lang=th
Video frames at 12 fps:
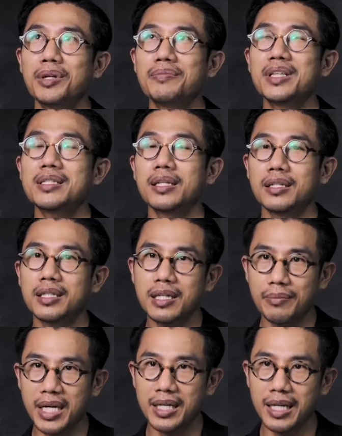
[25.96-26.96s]
มันเป็นสิ่งที่
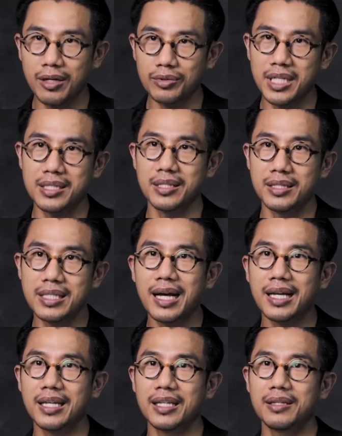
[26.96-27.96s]
ทำให้เราตัดสินใจ
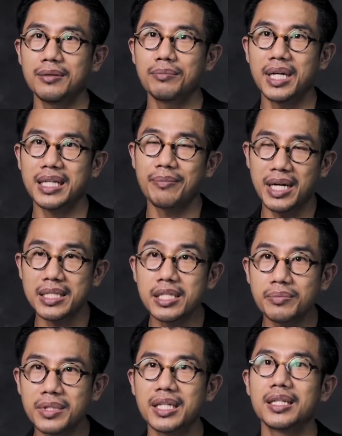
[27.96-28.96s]
มาทำอาชี
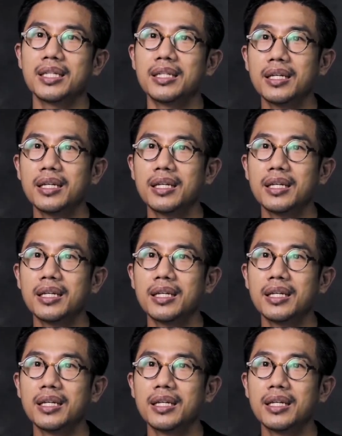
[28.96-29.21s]
พนี้